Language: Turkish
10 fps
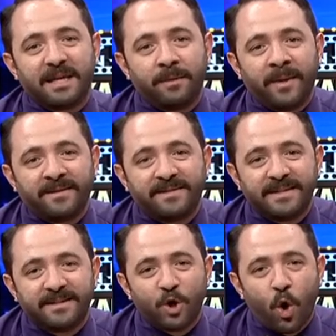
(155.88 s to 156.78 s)
girmenizi
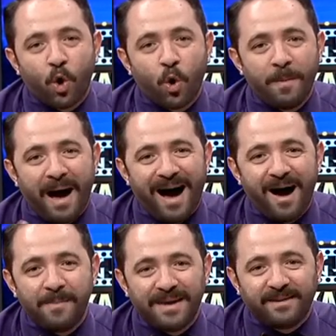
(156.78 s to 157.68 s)
istiyorum.
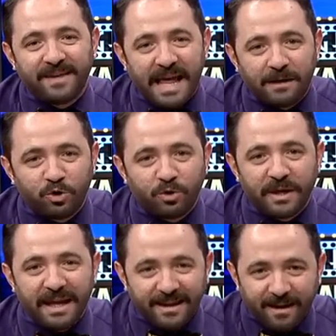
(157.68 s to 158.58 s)
Ahmet Zeyelçuk
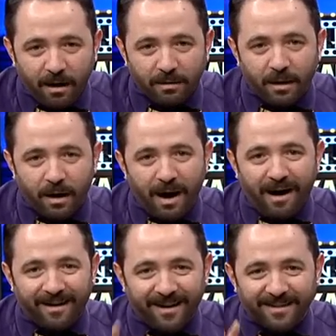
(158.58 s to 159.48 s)
İlkan'la
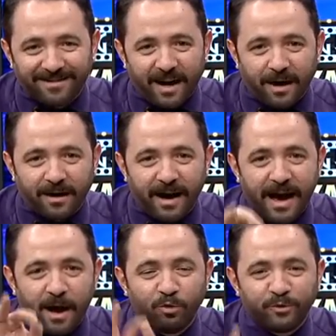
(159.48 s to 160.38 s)
Hakan
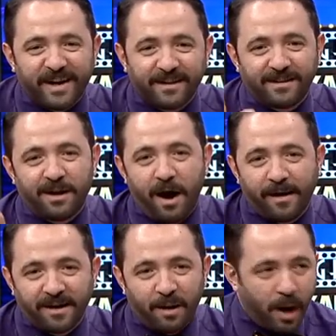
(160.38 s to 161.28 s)
Takka'ya uzaktan
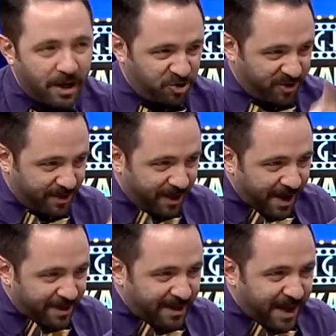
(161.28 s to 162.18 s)
akraba çıktı.
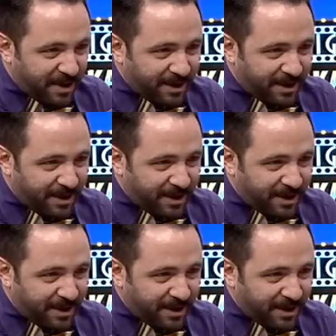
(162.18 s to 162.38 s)
Olabilir.